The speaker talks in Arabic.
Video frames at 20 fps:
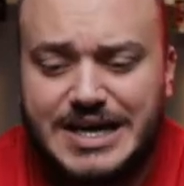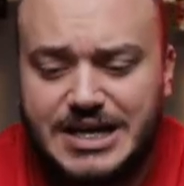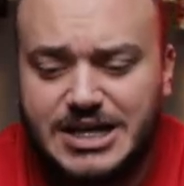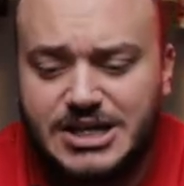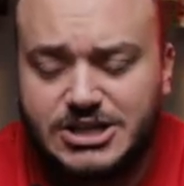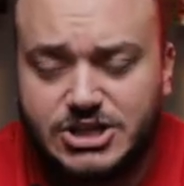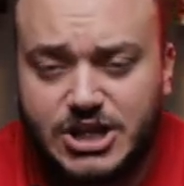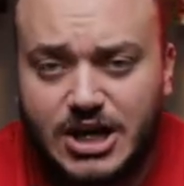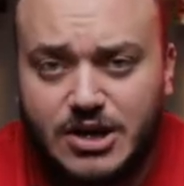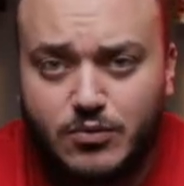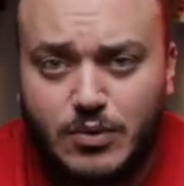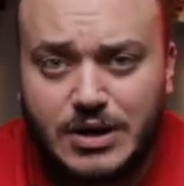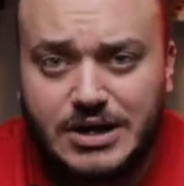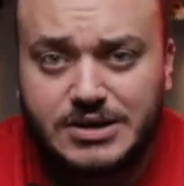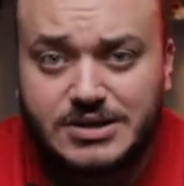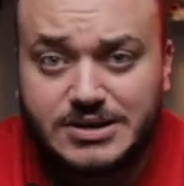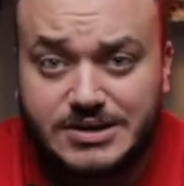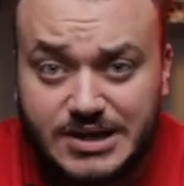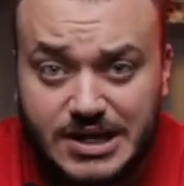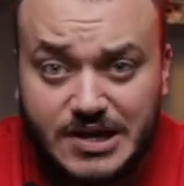ايش الوان
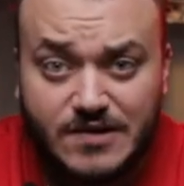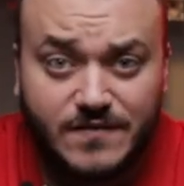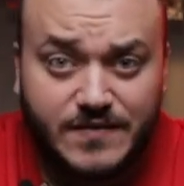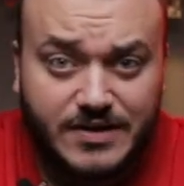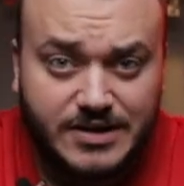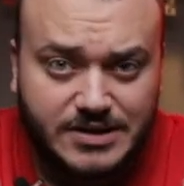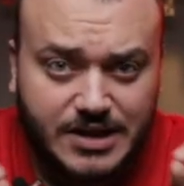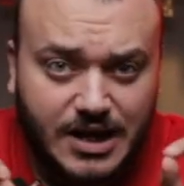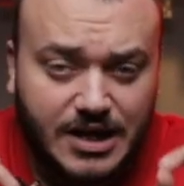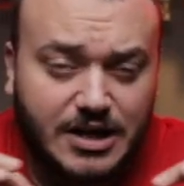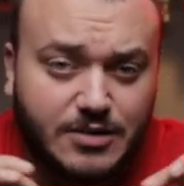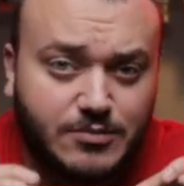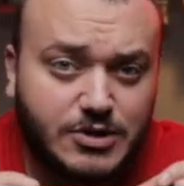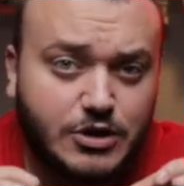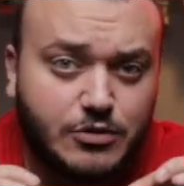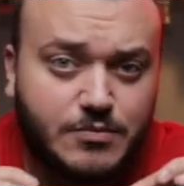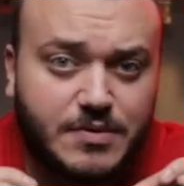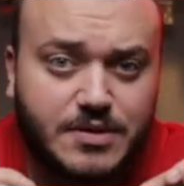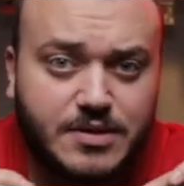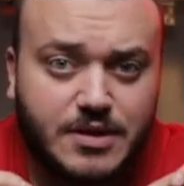الطيف اللي طالعه
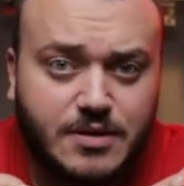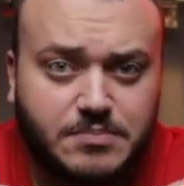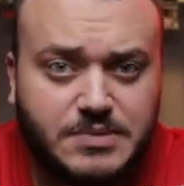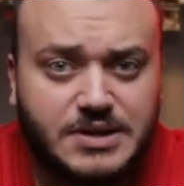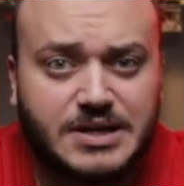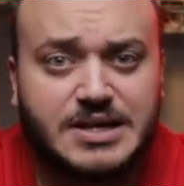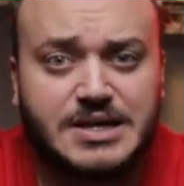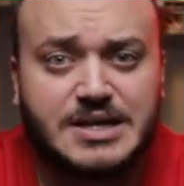منه بالضبط